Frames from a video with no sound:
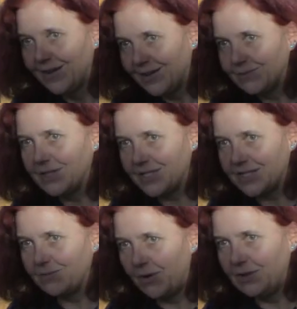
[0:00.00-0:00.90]
Ähm, das
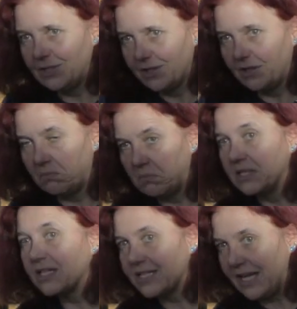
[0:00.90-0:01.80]
ist immer wieder ähm,
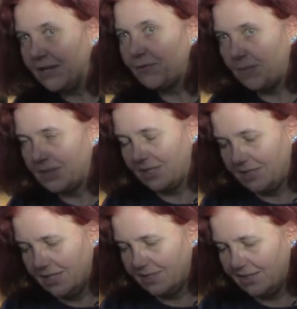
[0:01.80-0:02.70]
interessant, wenn man
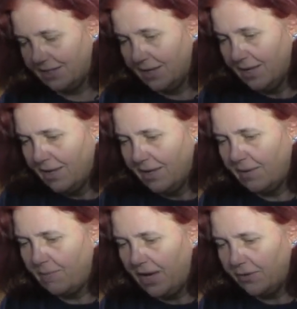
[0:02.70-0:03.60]
denn hier die
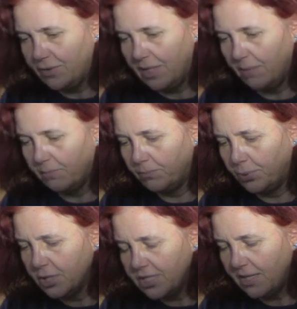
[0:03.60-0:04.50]
ähm, AfD am
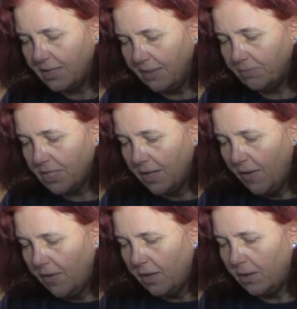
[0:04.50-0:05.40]
Pult erlebt.
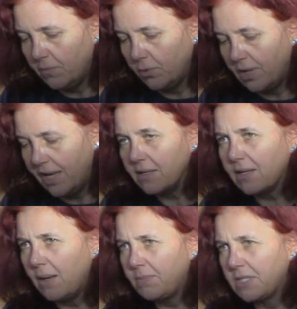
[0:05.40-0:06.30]
Ähm, und
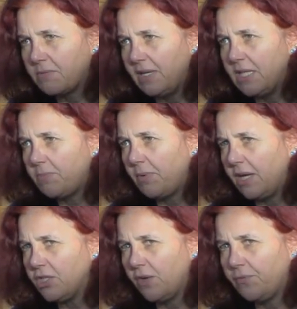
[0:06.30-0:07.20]
leider gab es wenig
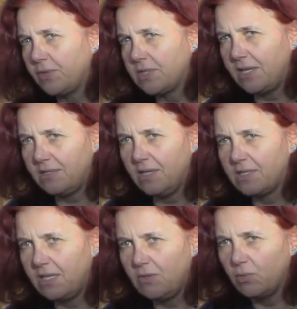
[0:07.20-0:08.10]
Bereitschaft von Seiten
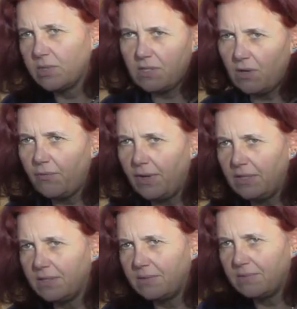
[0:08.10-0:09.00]
der CDU, sich auf
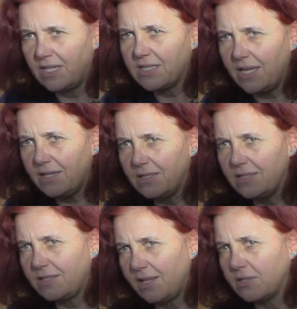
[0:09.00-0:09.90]
eine
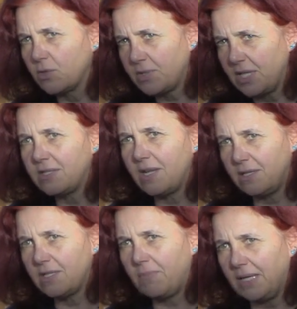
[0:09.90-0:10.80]
tatsächlich dann
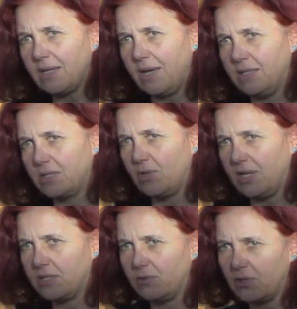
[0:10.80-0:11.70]
substanzielle Debatte
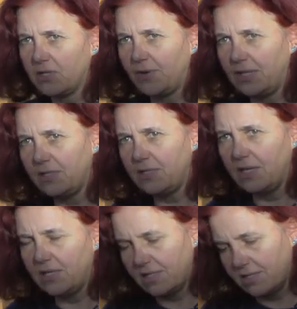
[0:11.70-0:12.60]
einzulassen. Und das fand ich
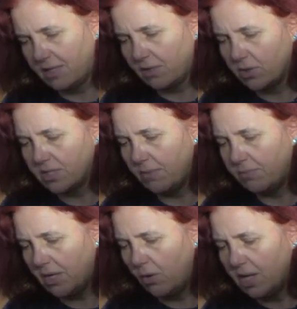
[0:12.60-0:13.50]
ehrlich gesagt auch sehr
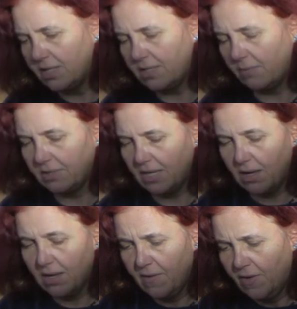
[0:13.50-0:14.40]
bedauerlich. Aber
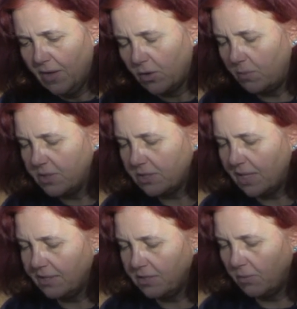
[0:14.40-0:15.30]
da komme ich
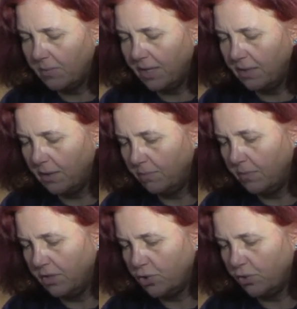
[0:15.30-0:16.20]
gleich nochmal
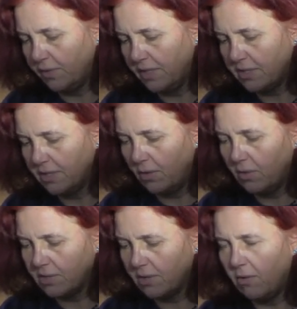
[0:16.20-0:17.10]
ähm, ein Stück weit
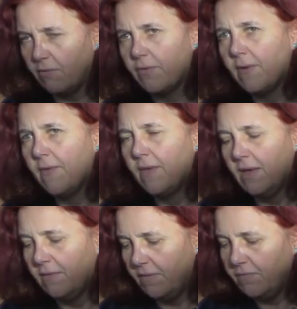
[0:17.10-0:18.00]
genauer drauf.
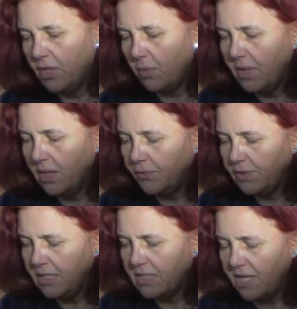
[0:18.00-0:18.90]
Wenn wir nochmal
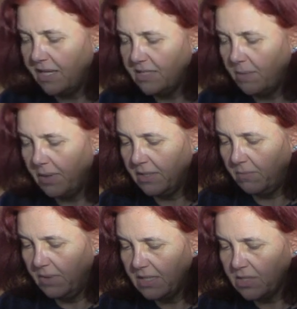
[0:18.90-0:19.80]
auf die Zeit der
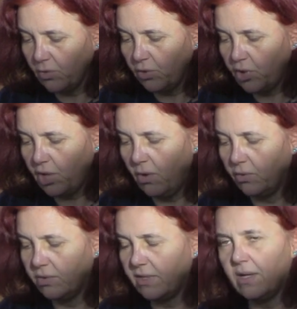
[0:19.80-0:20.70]
Pandemie
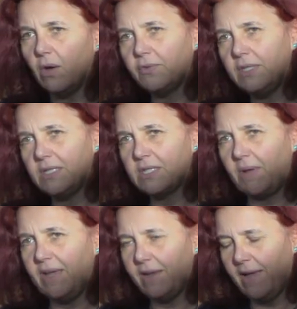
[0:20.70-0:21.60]
zurückschauen und dann auf die
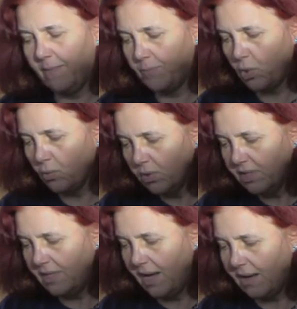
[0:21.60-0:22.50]
zweieinhalb
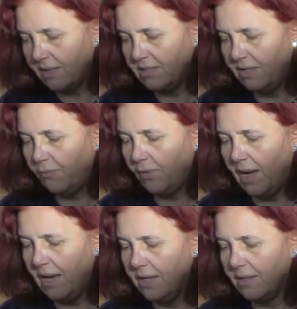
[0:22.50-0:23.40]
Schuljahre, die
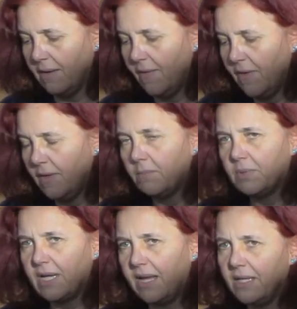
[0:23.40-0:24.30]
für alle
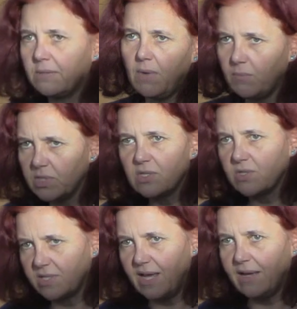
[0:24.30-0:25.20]
Beteiligten, man muss
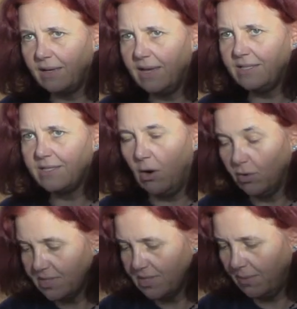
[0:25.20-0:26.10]
es so sagen, echte
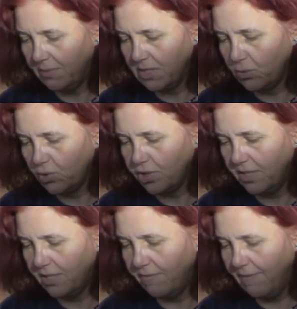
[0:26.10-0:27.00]

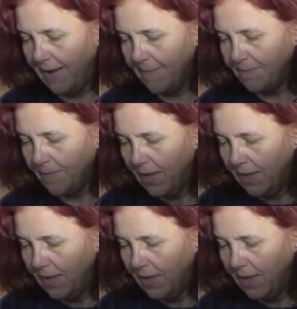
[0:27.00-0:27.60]
Ausnahmezustände waren,